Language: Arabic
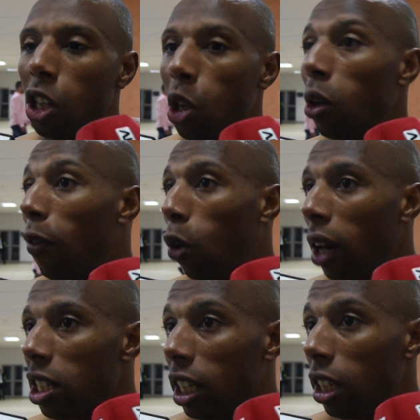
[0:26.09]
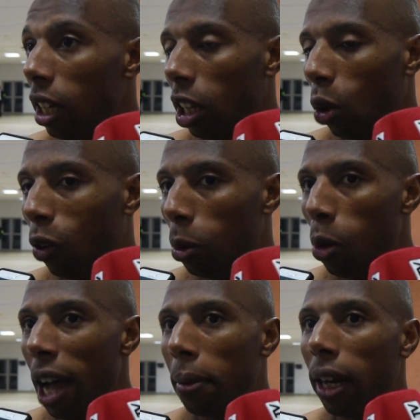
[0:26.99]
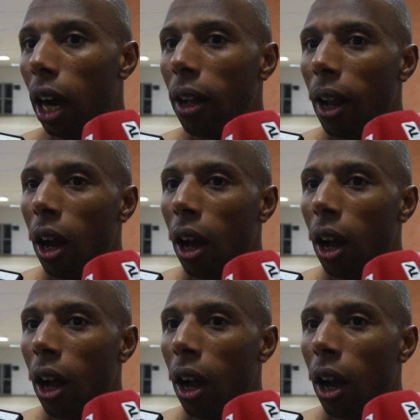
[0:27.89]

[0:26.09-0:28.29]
جاونا فرص كنا نقتلوا فيهم المقابله